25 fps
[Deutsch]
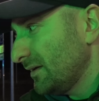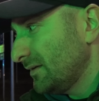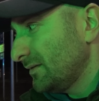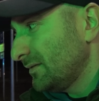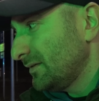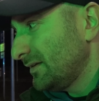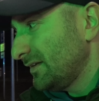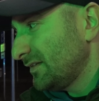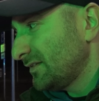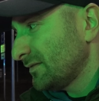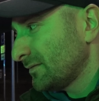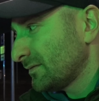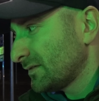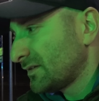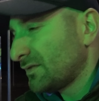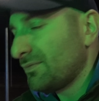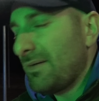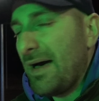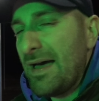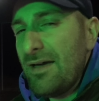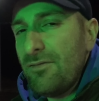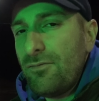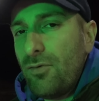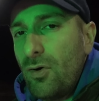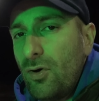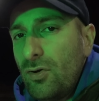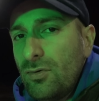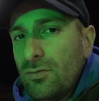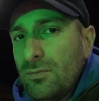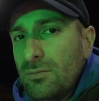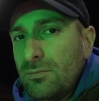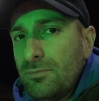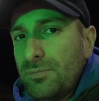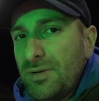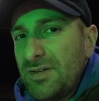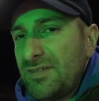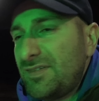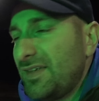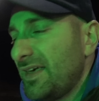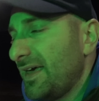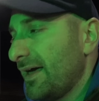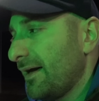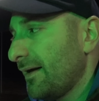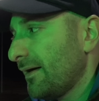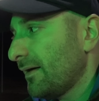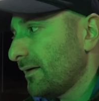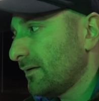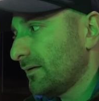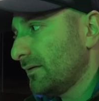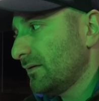in diesen zwei Wochen
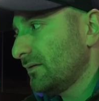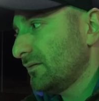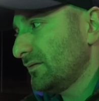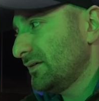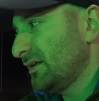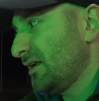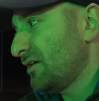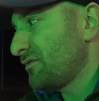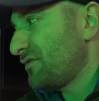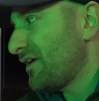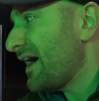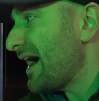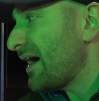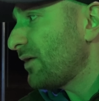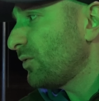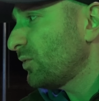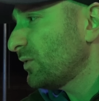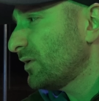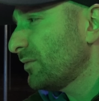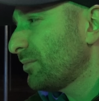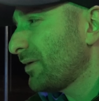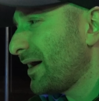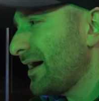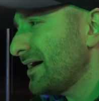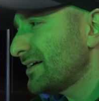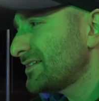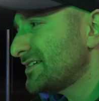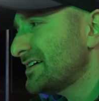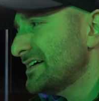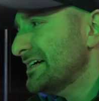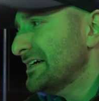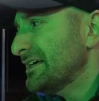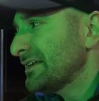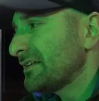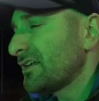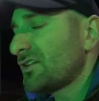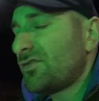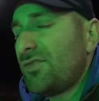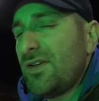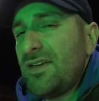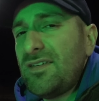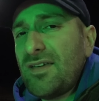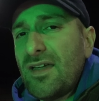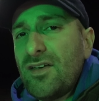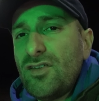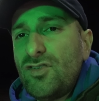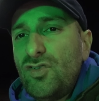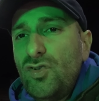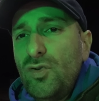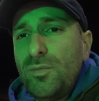bisher äh, in Erfahrung gebracht, dass wenn
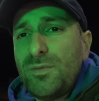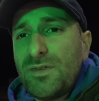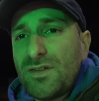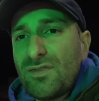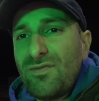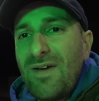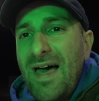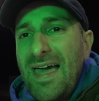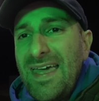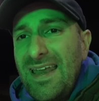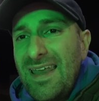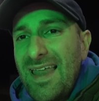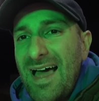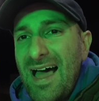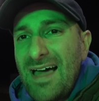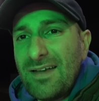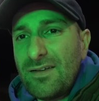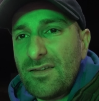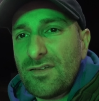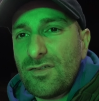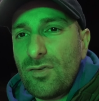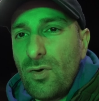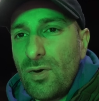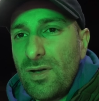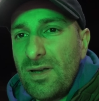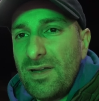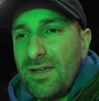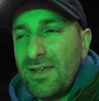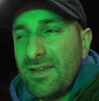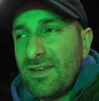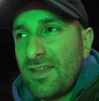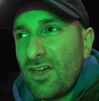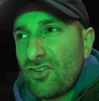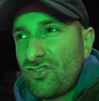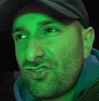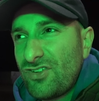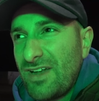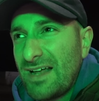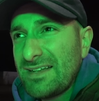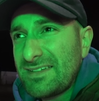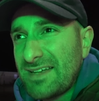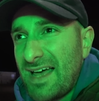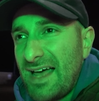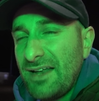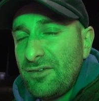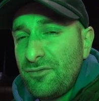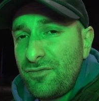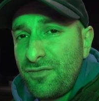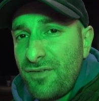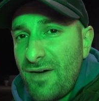ich eine Typ 2 Ladesäule in der Stadt
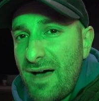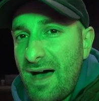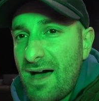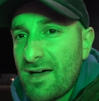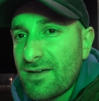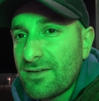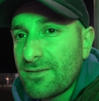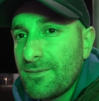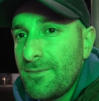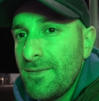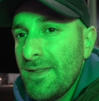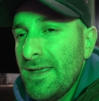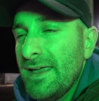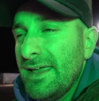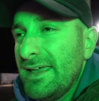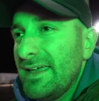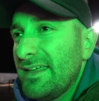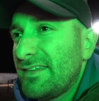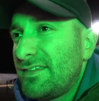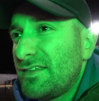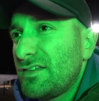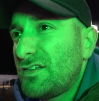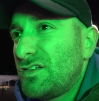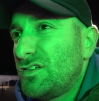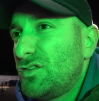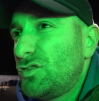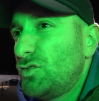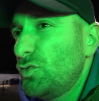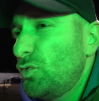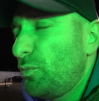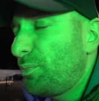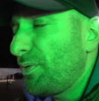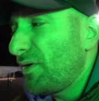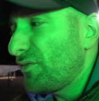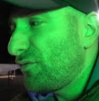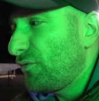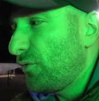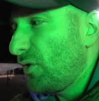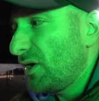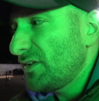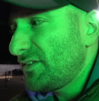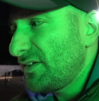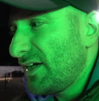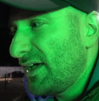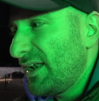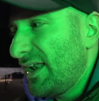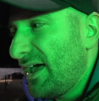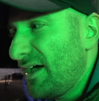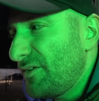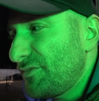anfahre, ist es super
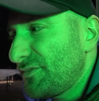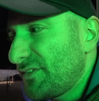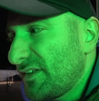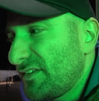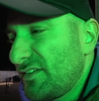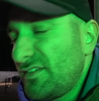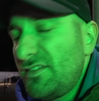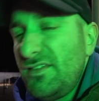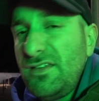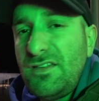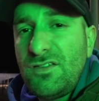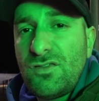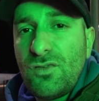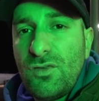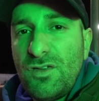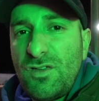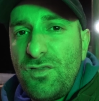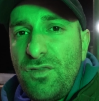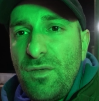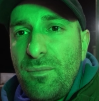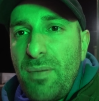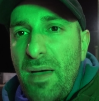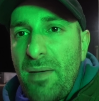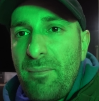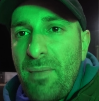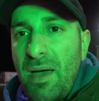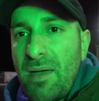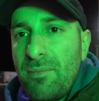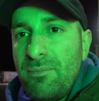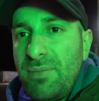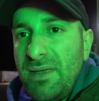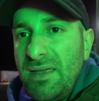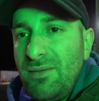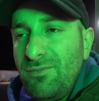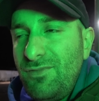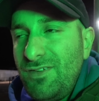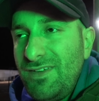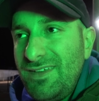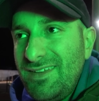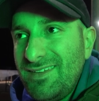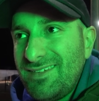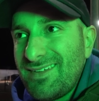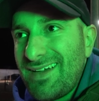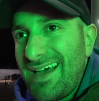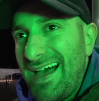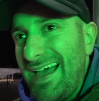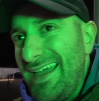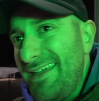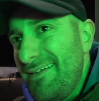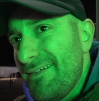vorteilhaft, dass es nicht so ist wie bei meinem BMW
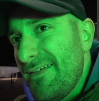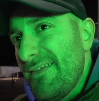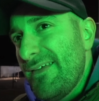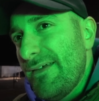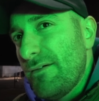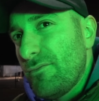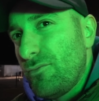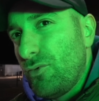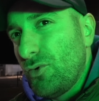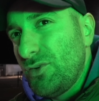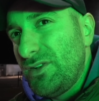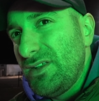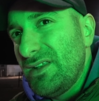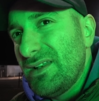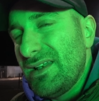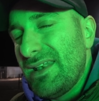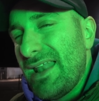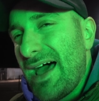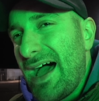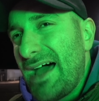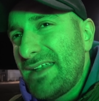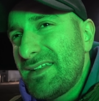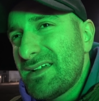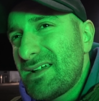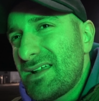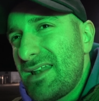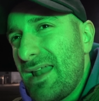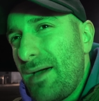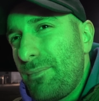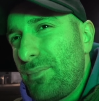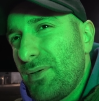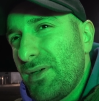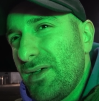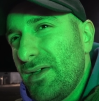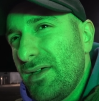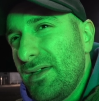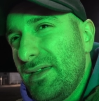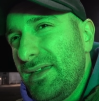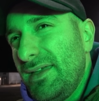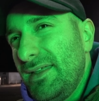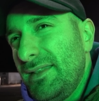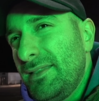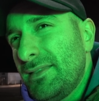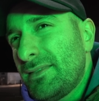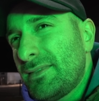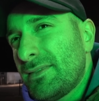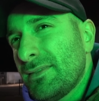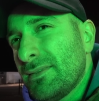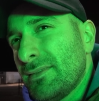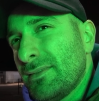i3, wo die Ladeklappe
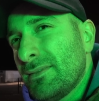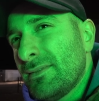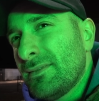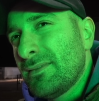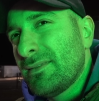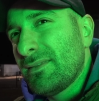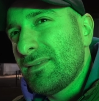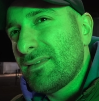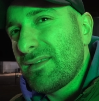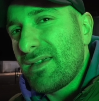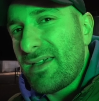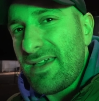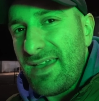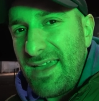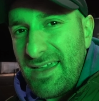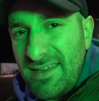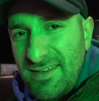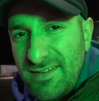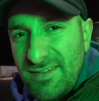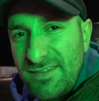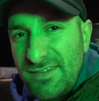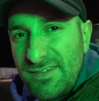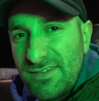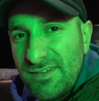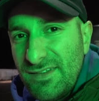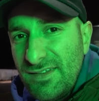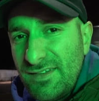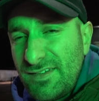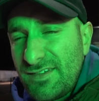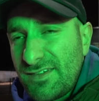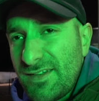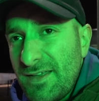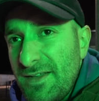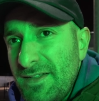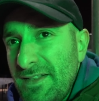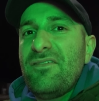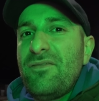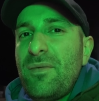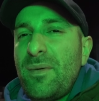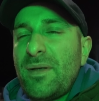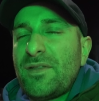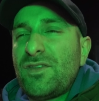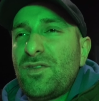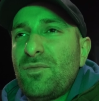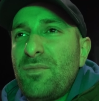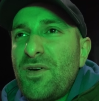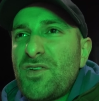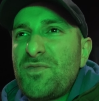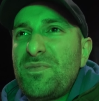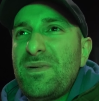hinten rechts ist. Wenn man
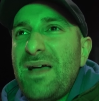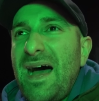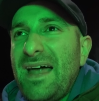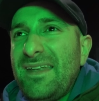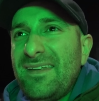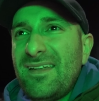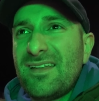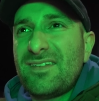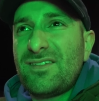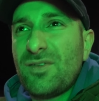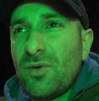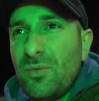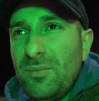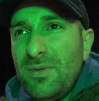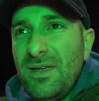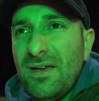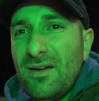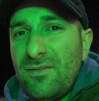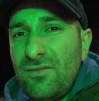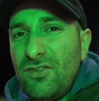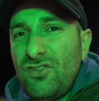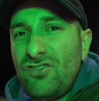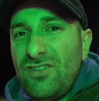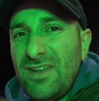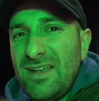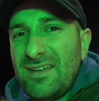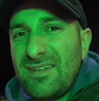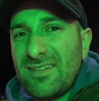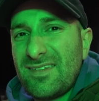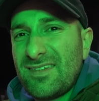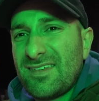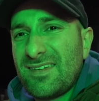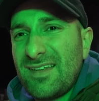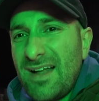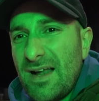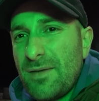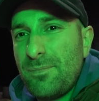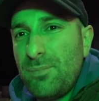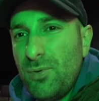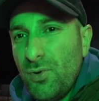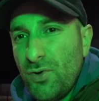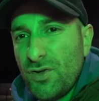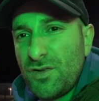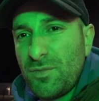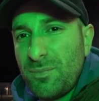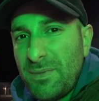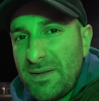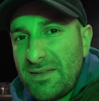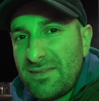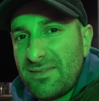zum Beispiel andersrum irgendwie steht, ist es halt
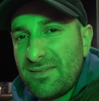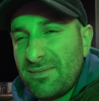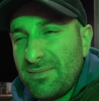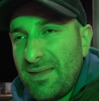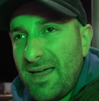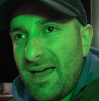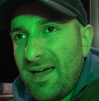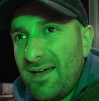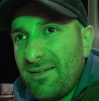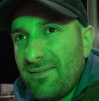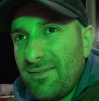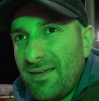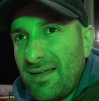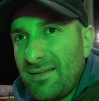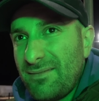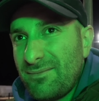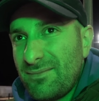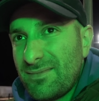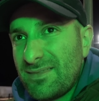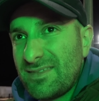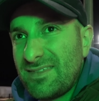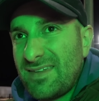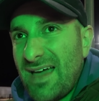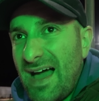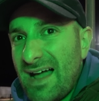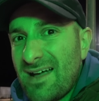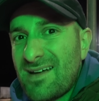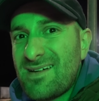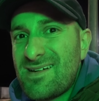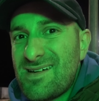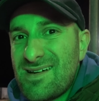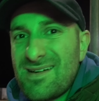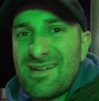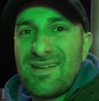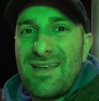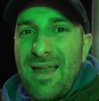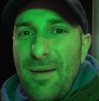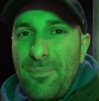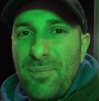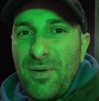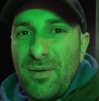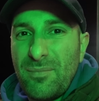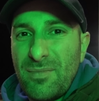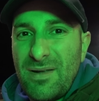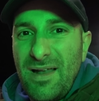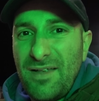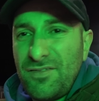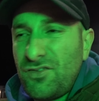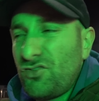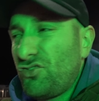blöd mit einer Tankklappe
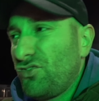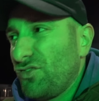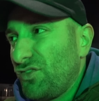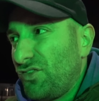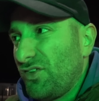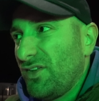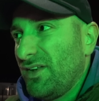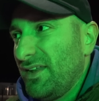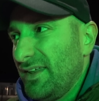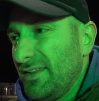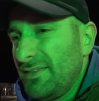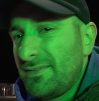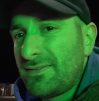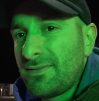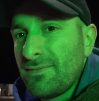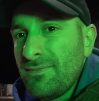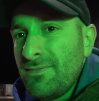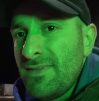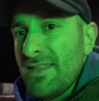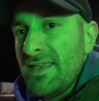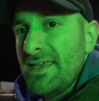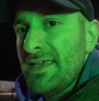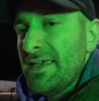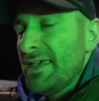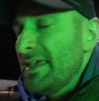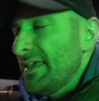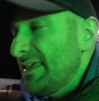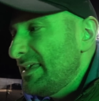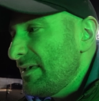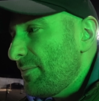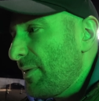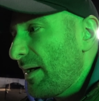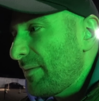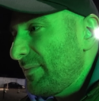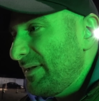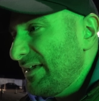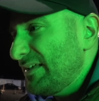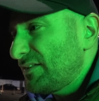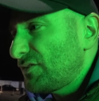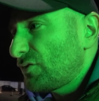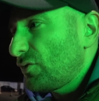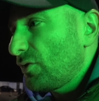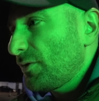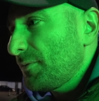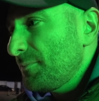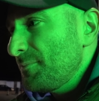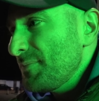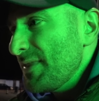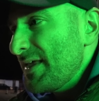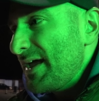im klassischen Sinn hinten. Hier beim
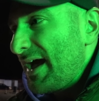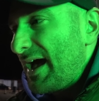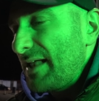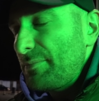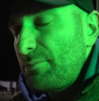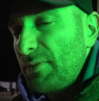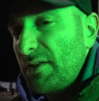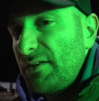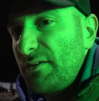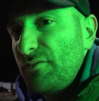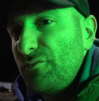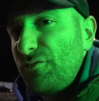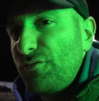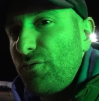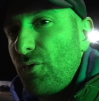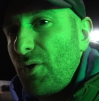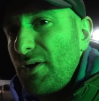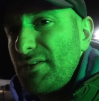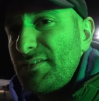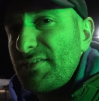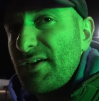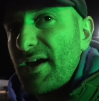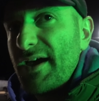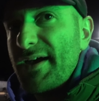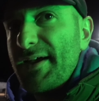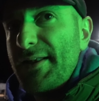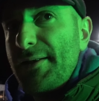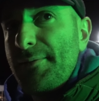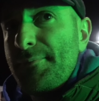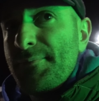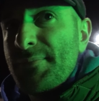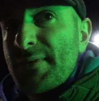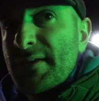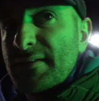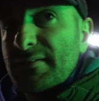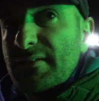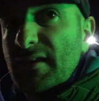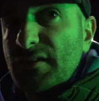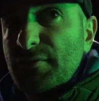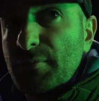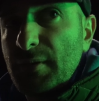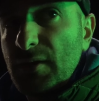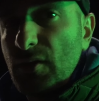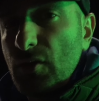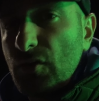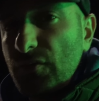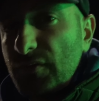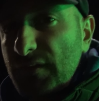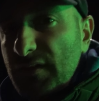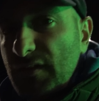e-tron hat man den Vorteil, dass man, auch